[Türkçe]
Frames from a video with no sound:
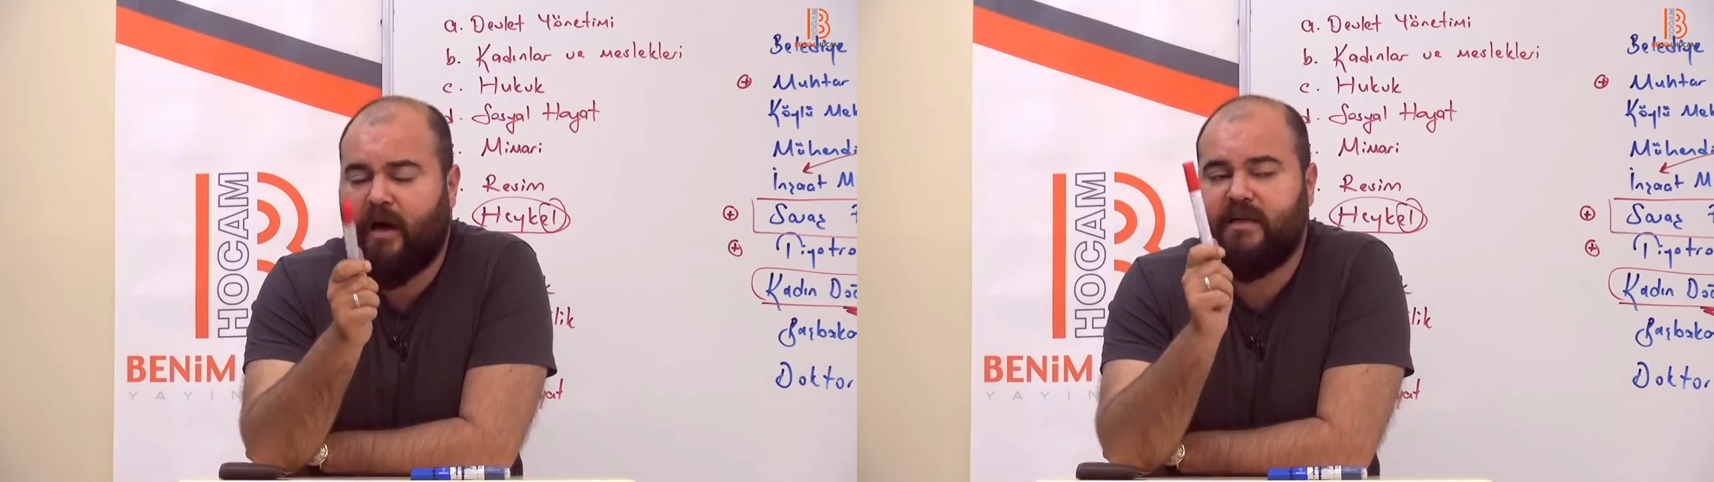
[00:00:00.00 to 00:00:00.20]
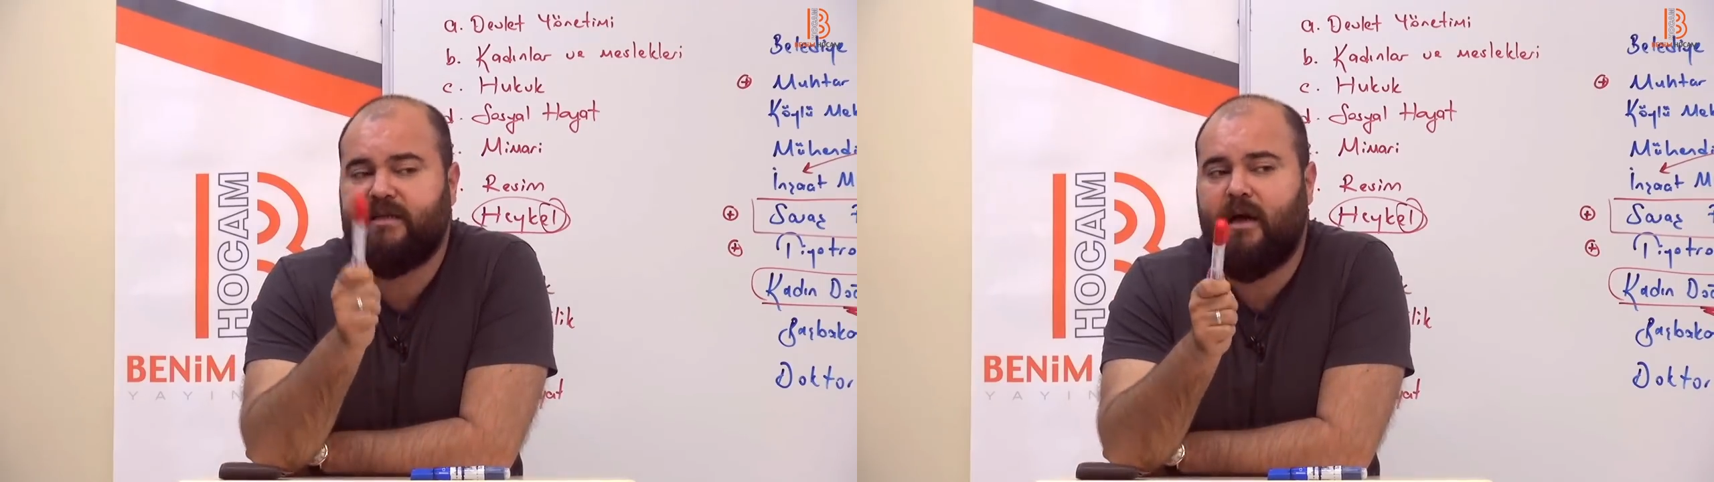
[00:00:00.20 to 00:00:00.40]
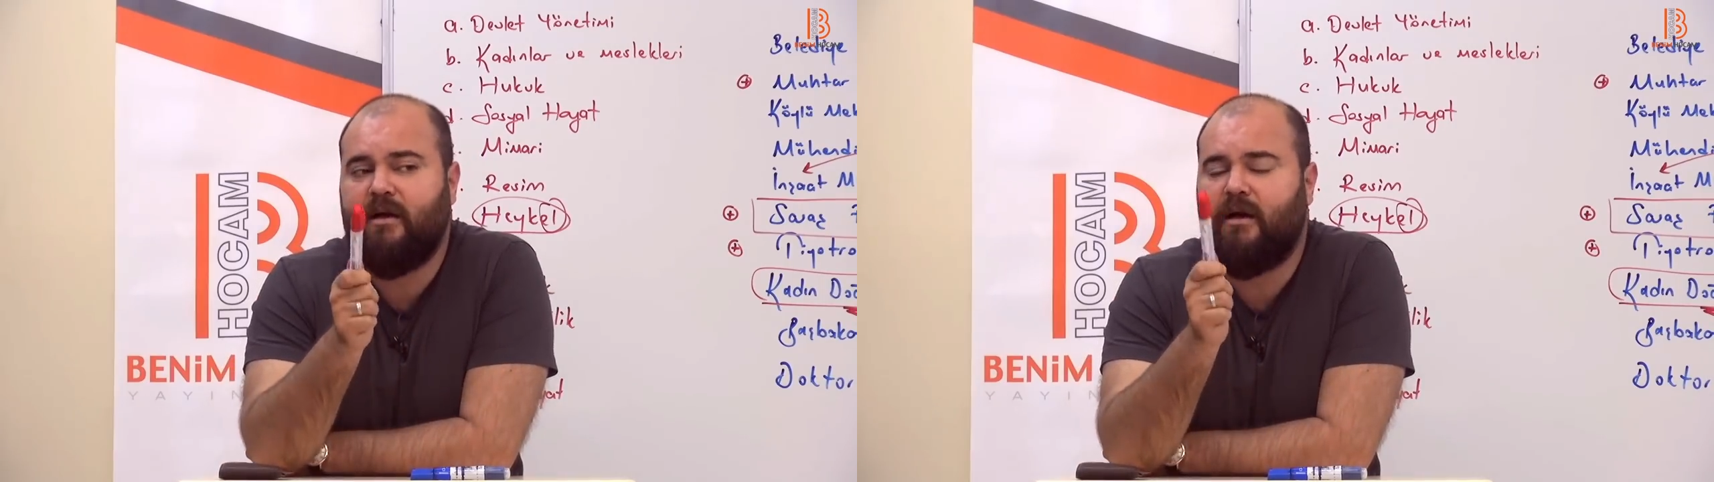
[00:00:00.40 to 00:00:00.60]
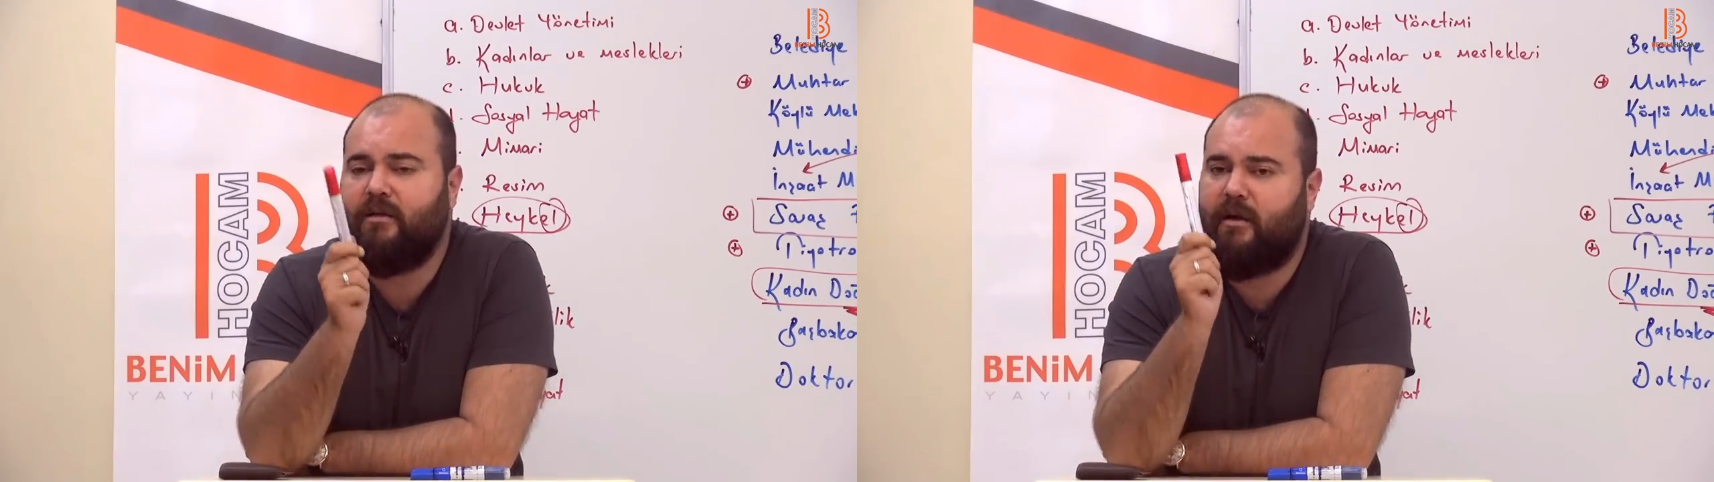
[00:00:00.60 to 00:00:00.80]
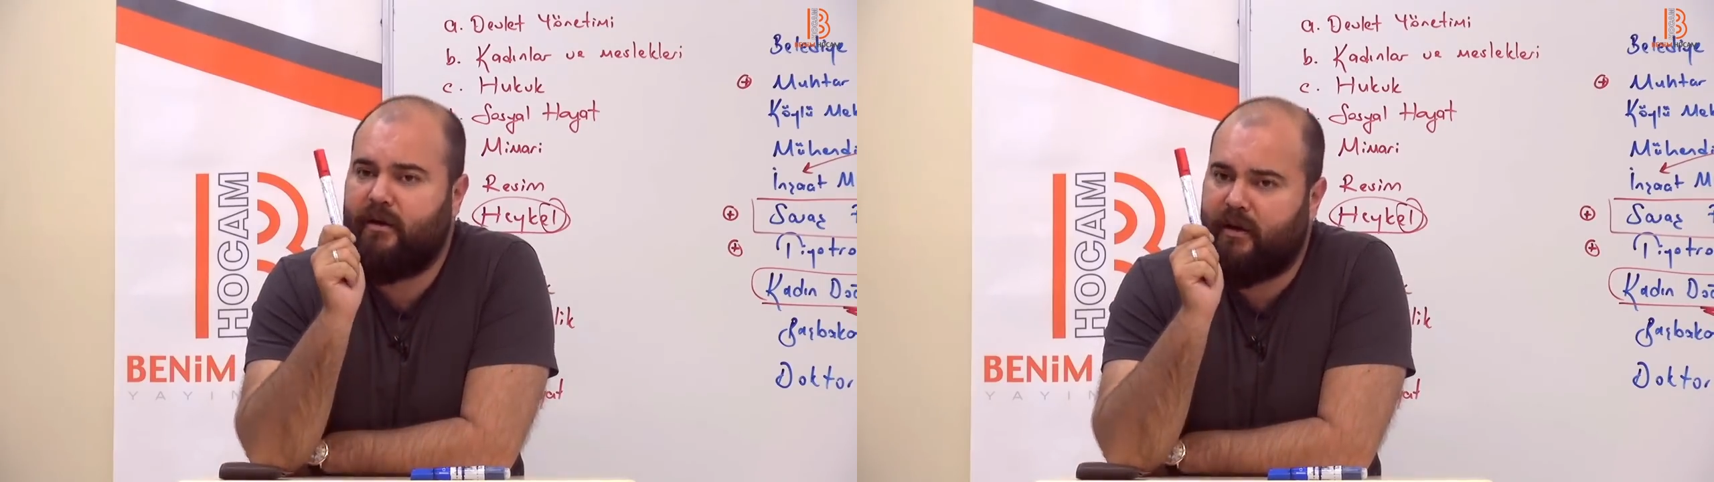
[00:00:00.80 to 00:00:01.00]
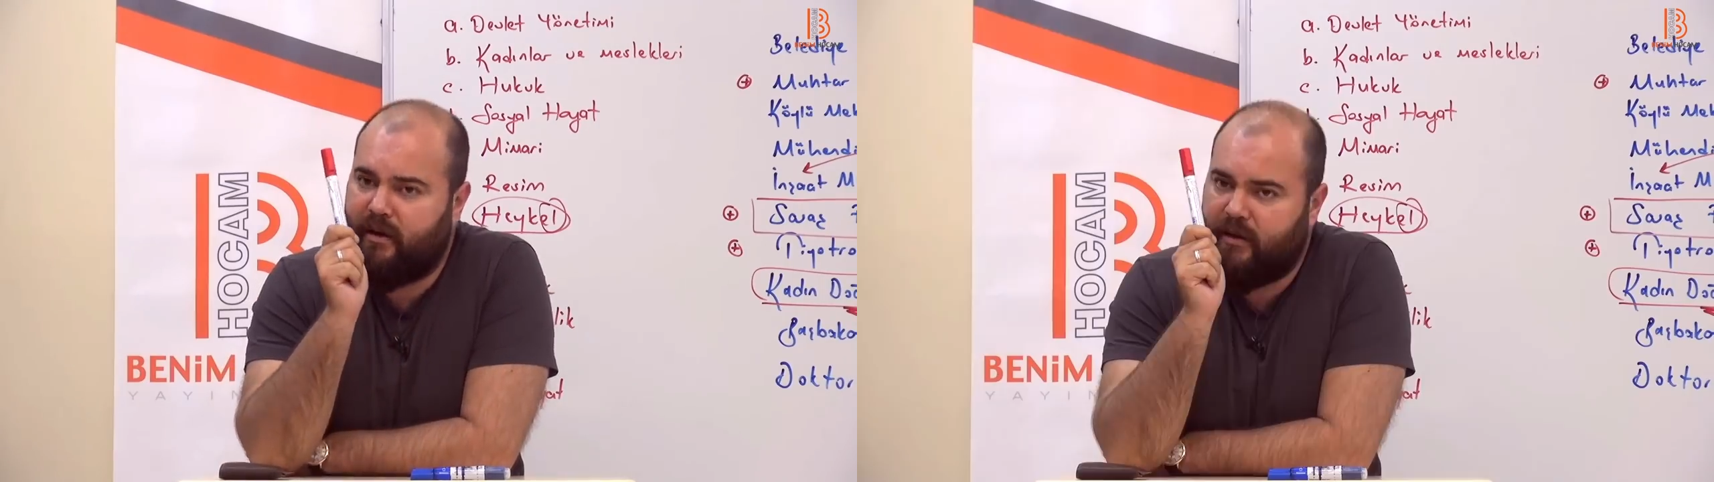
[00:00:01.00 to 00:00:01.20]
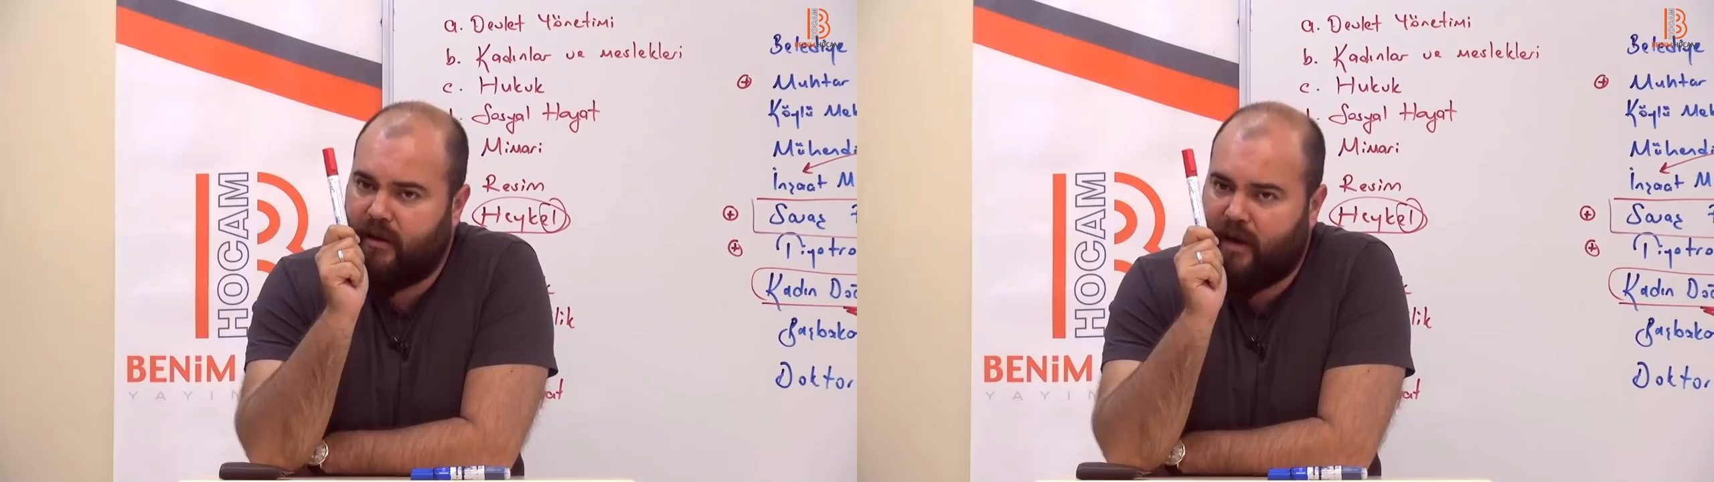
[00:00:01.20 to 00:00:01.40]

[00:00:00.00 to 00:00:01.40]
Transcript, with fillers: askerlik anlarını